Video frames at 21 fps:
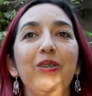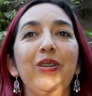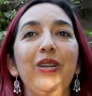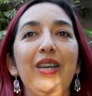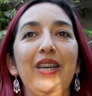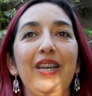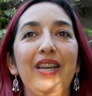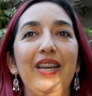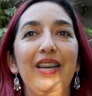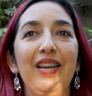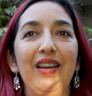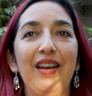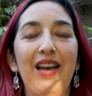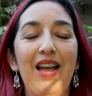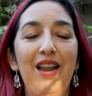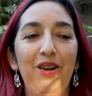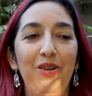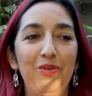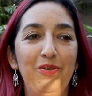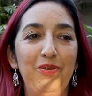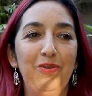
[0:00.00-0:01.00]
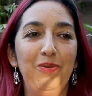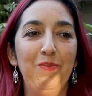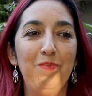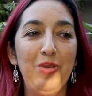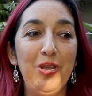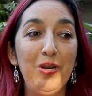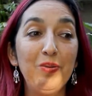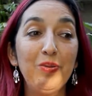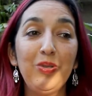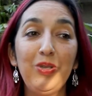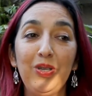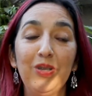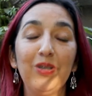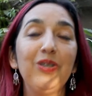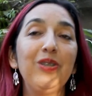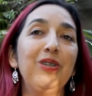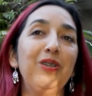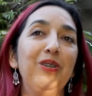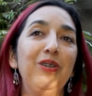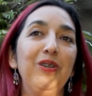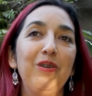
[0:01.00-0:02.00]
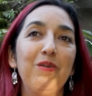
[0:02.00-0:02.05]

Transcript: eh, algo minucioso,